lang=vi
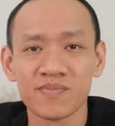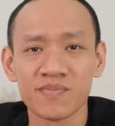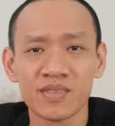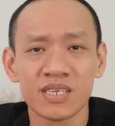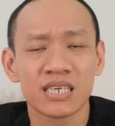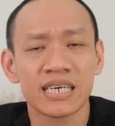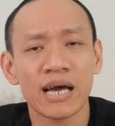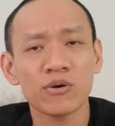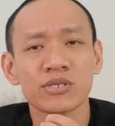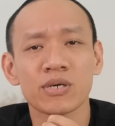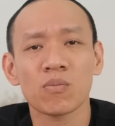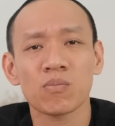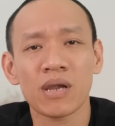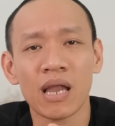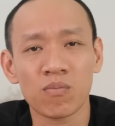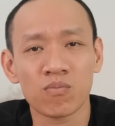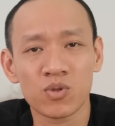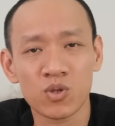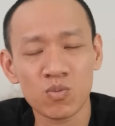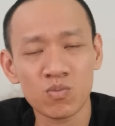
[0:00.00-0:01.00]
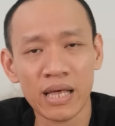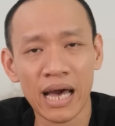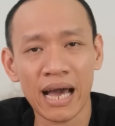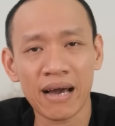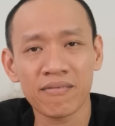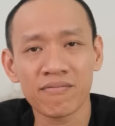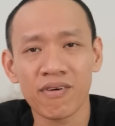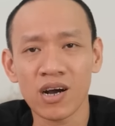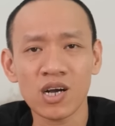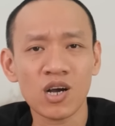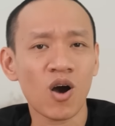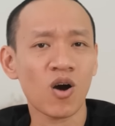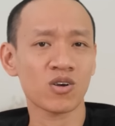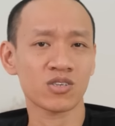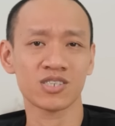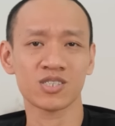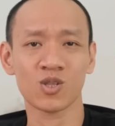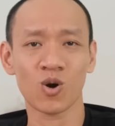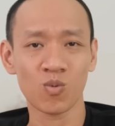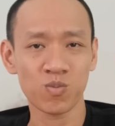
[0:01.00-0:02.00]
Nhưng nếu trong lòng chúng ta vẫn còn
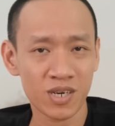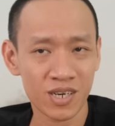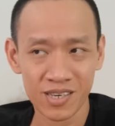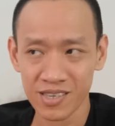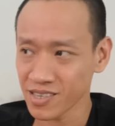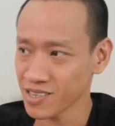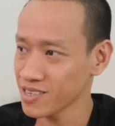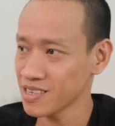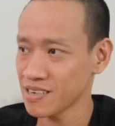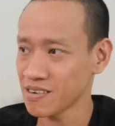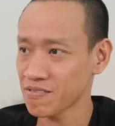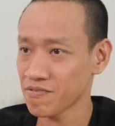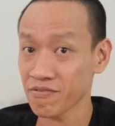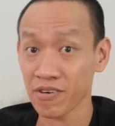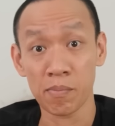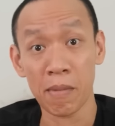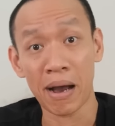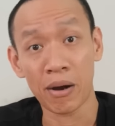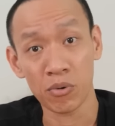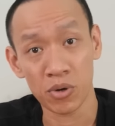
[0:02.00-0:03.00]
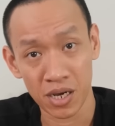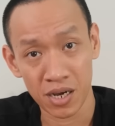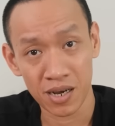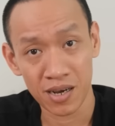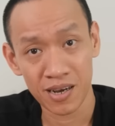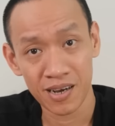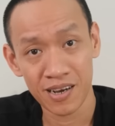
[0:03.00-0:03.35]
sự tổn thương và bạo lực